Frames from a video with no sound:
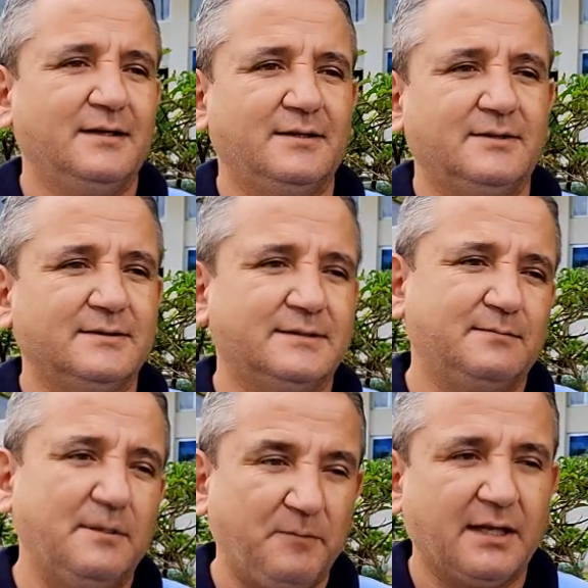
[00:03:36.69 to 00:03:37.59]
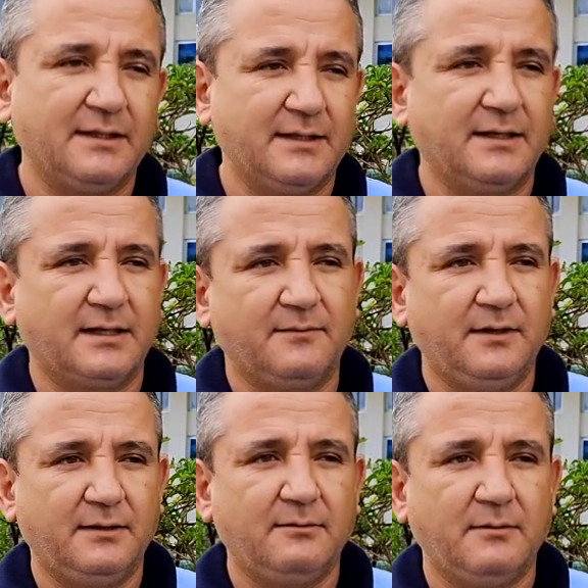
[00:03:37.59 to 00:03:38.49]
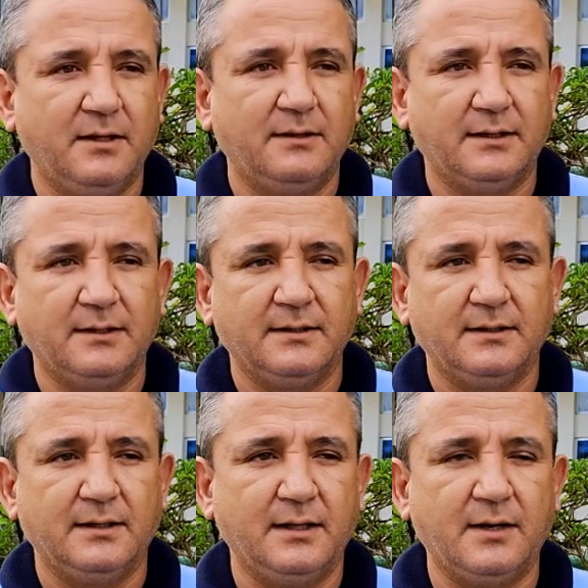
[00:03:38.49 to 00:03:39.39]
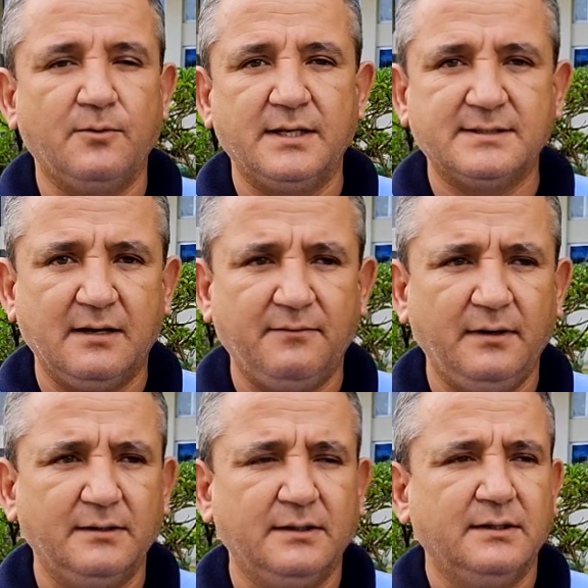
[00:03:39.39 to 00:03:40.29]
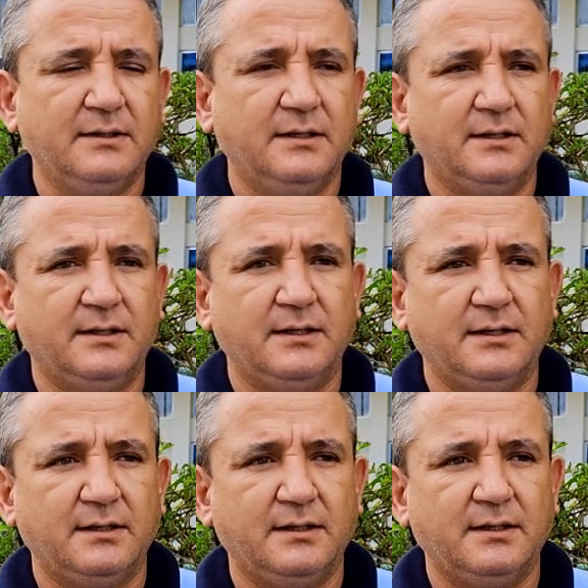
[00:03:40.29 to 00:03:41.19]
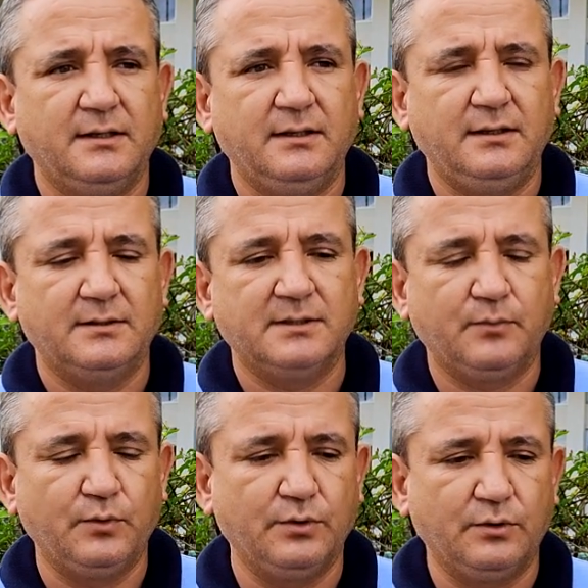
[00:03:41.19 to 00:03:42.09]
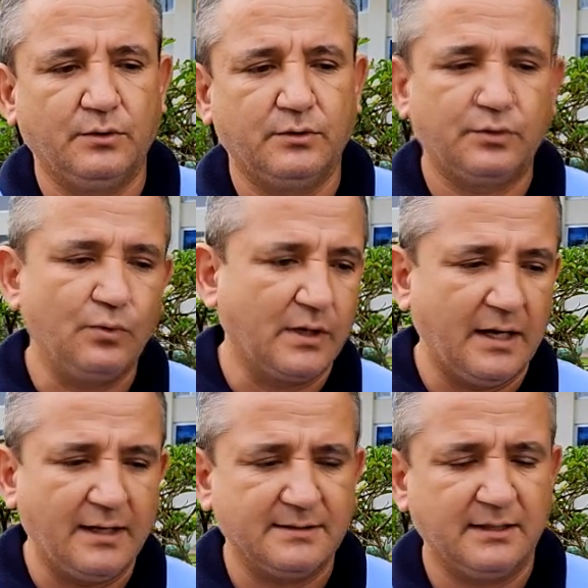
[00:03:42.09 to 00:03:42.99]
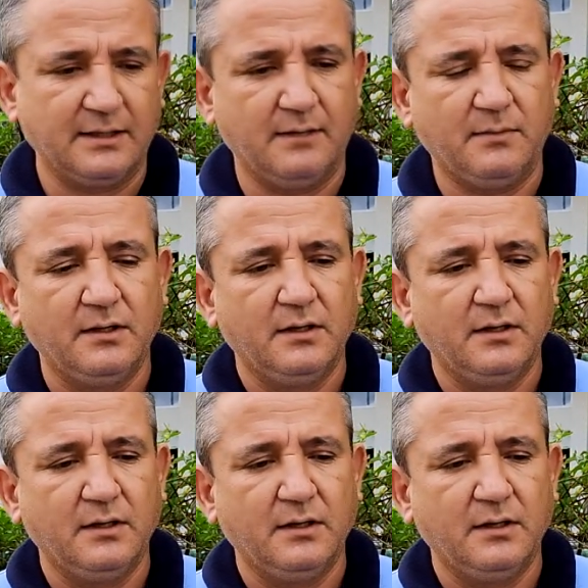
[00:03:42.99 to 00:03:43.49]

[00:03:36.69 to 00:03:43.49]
Entonces me percaté de que definitivamente era una estafa eh, y se pudo truncar este tema.